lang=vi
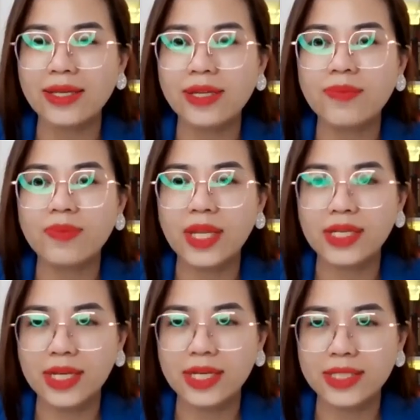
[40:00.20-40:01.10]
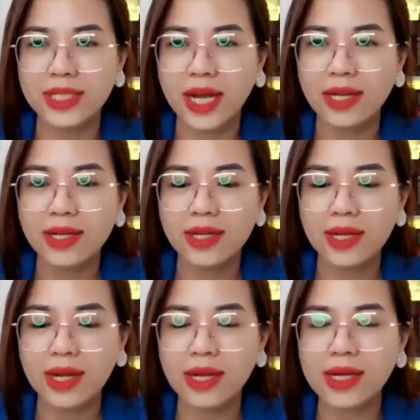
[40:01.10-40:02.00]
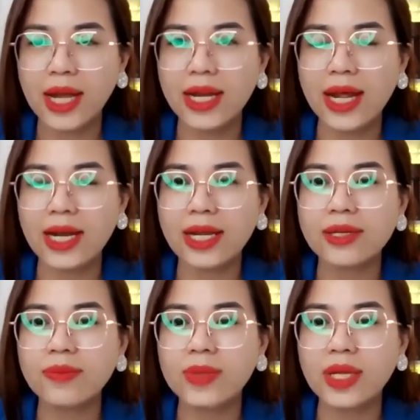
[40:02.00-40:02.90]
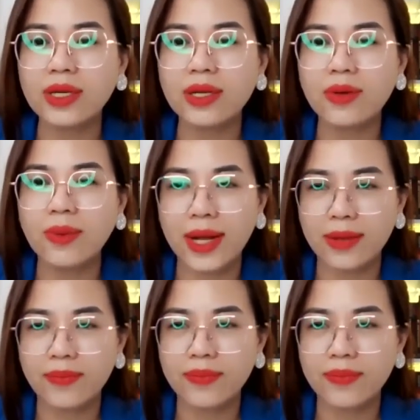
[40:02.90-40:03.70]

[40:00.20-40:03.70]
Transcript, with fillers: cái niềm tin các anh chị nha à, cài đặt lại niềm tin đúng không ạ